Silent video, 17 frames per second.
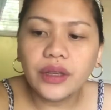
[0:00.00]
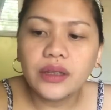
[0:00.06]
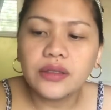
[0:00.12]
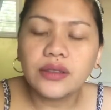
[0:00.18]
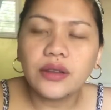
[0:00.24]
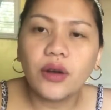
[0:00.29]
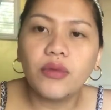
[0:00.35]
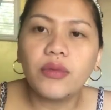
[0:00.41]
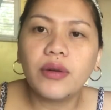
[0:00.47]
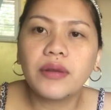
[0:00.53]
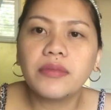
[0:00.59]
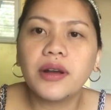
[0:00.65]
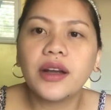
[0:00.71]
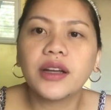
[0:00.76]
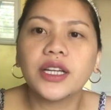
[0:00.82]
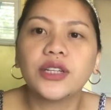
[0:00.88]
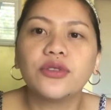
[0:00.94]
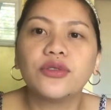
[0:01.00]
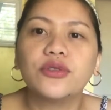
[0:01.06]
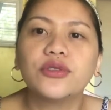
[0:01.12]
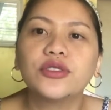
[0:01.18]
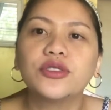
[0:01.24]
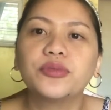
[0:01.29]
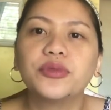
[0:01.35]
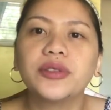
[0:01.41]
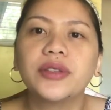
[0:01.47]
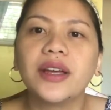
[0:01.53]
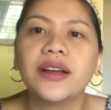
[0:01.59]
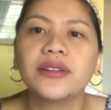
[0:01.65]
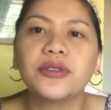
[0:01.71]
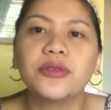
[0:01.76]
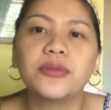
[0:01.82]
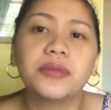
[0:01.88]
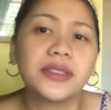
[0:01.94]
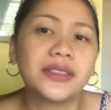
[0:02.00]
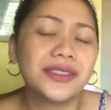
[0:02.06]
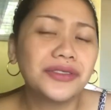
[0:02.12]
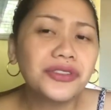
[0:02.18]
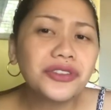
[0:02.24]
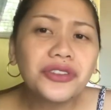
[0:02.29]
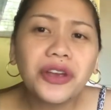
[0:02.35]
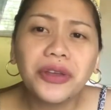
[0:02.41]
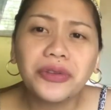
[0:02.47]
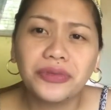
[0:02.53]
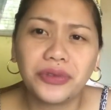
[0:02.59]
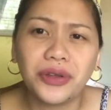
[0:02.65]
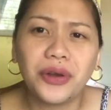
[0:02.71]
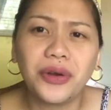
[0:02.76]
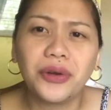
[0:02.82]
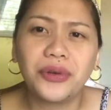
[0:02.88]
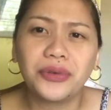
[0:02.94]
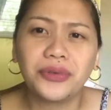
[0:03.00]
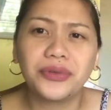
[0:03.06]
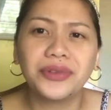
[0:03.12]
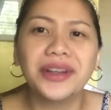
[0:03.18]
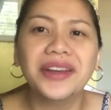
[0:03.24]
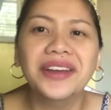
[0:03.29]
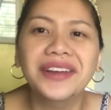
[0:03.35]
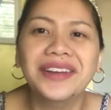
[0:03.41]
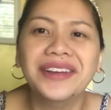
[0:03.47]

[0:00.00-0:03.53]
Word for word: Sa ubang mga kinugos po na ako, pasensya in town.